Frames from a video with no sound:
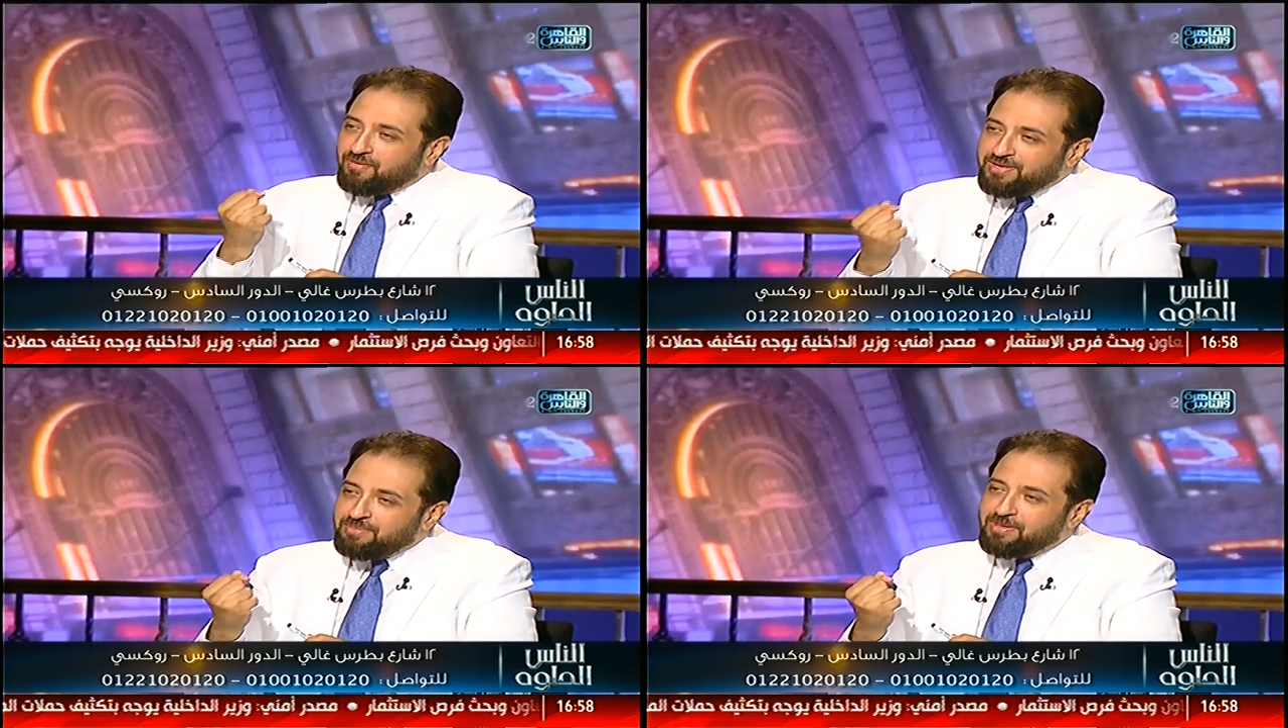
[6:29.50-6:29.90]

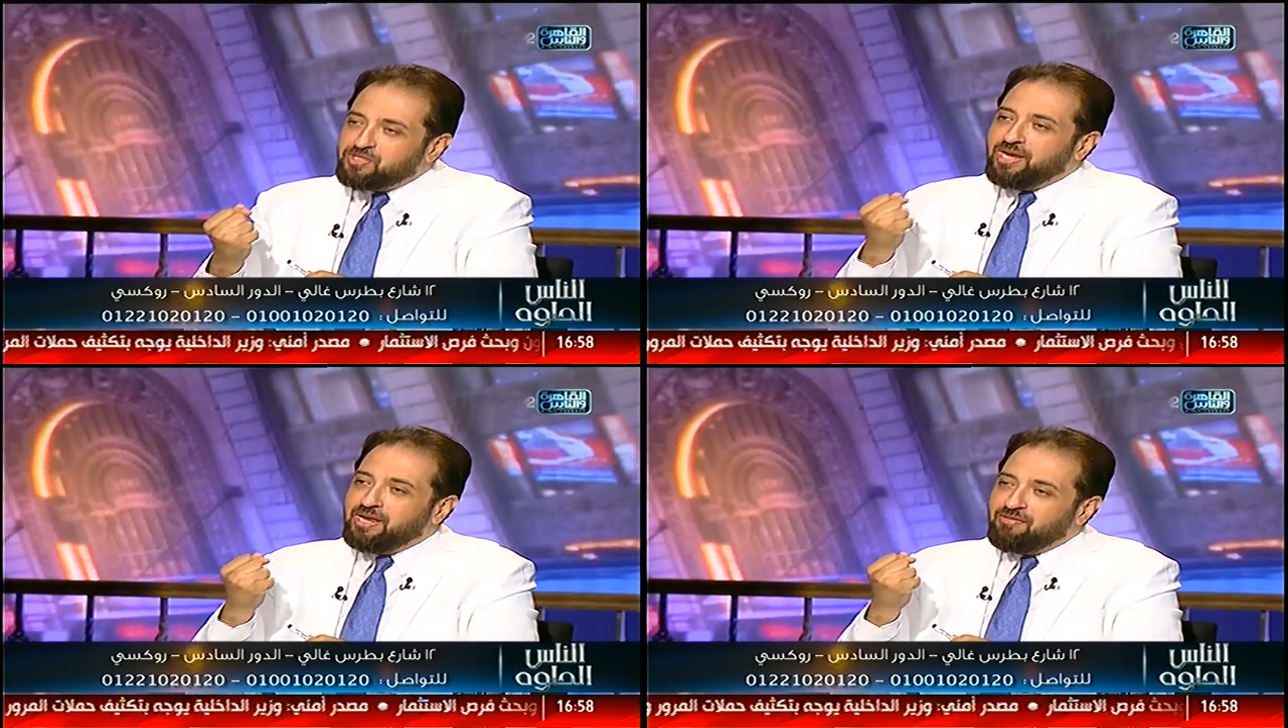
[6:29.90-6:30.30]
في
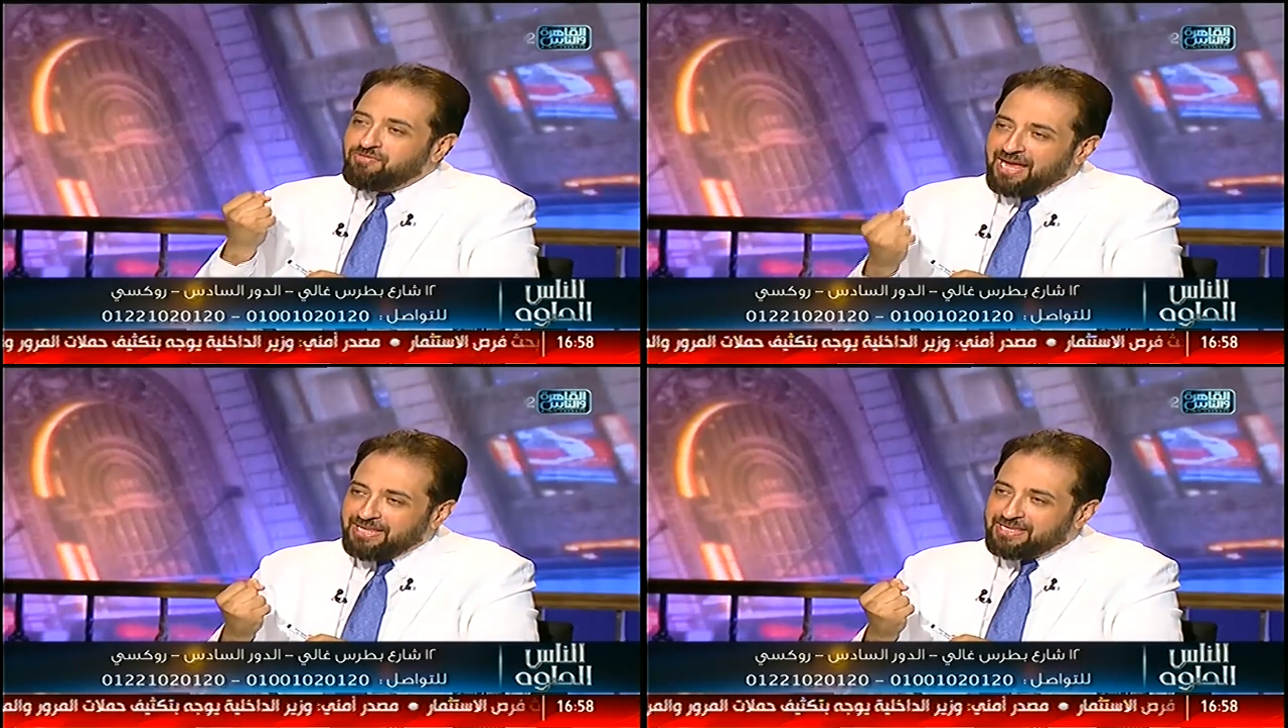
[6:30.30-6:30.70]
مشاكل
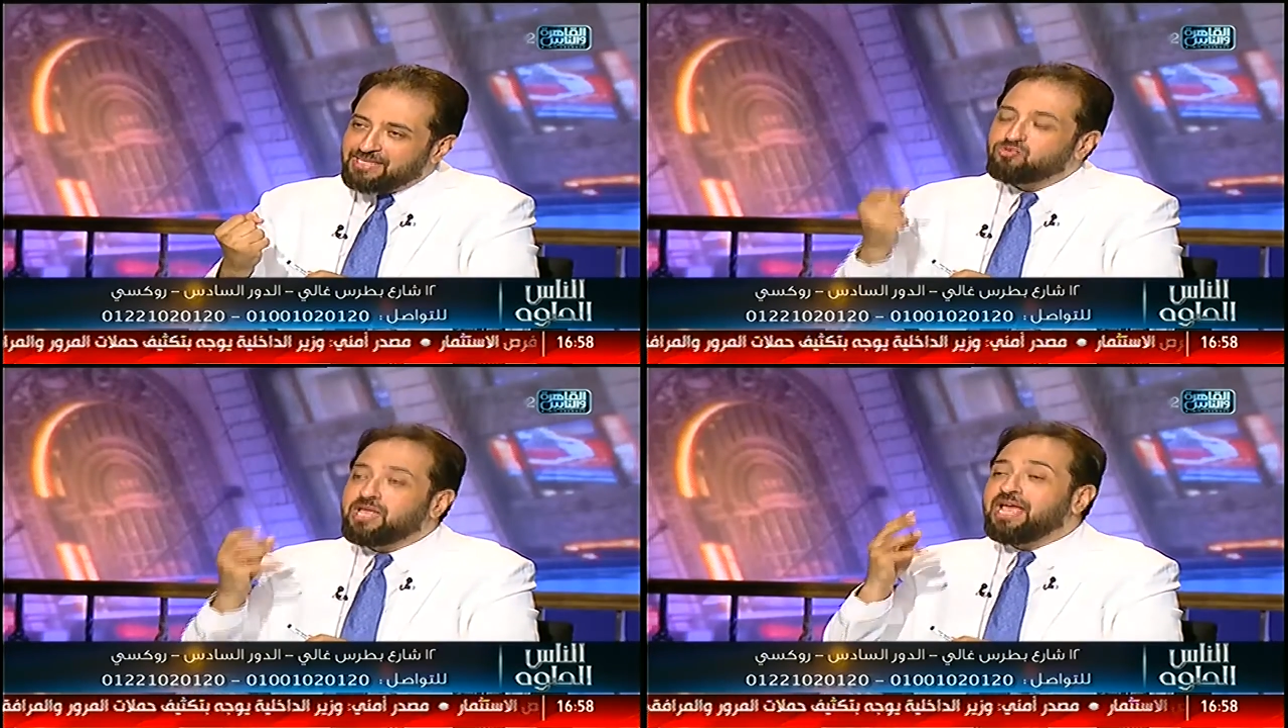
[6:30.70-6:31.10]
في
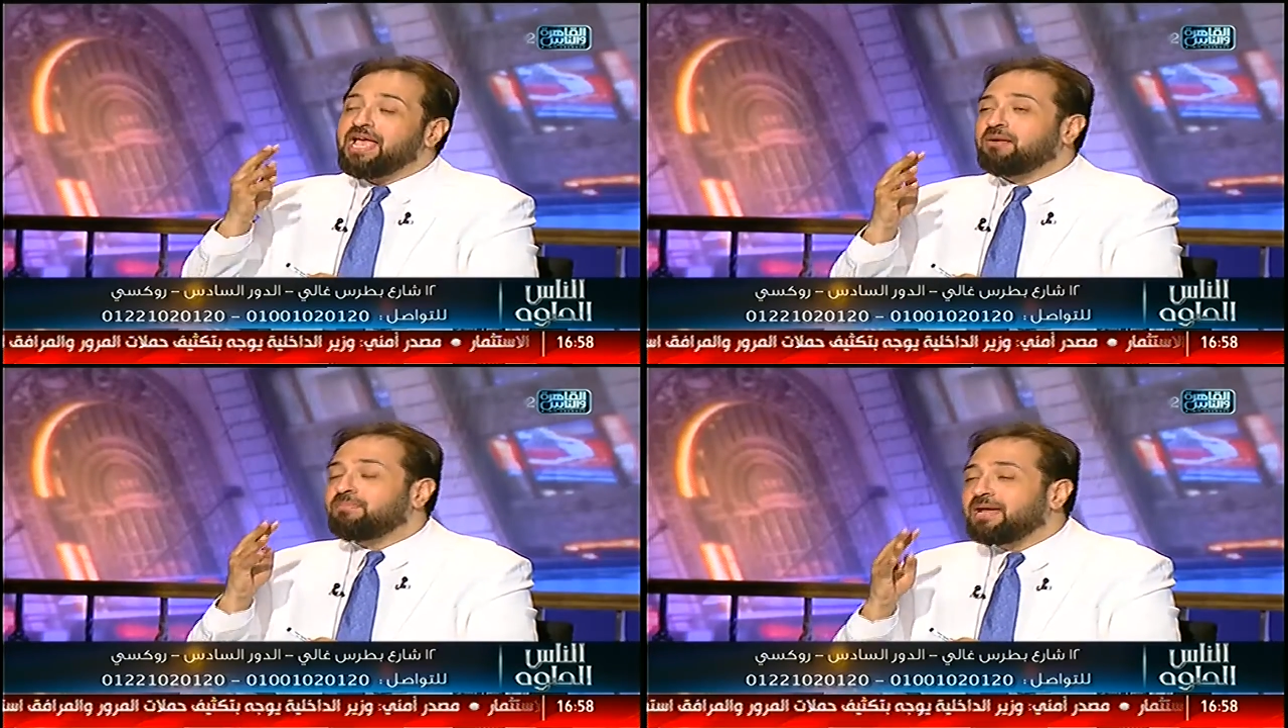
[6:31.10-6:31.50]
أحداث وده
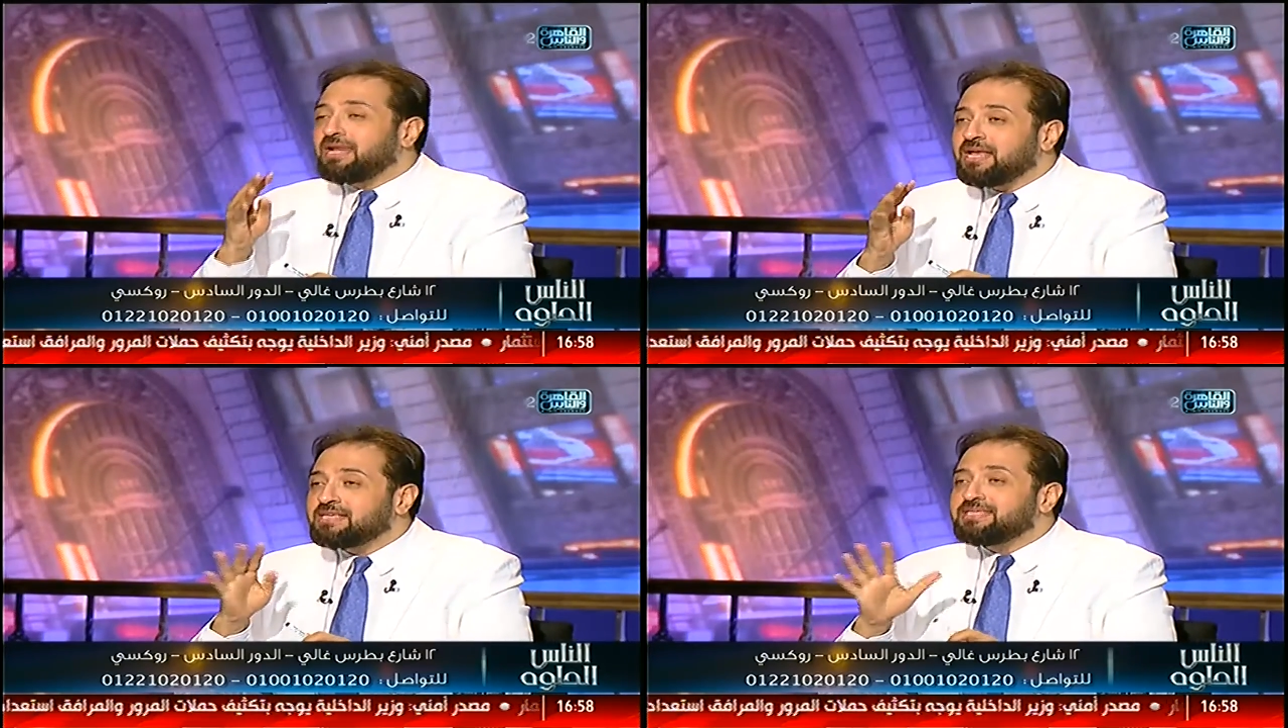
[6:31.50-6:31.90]
يقبل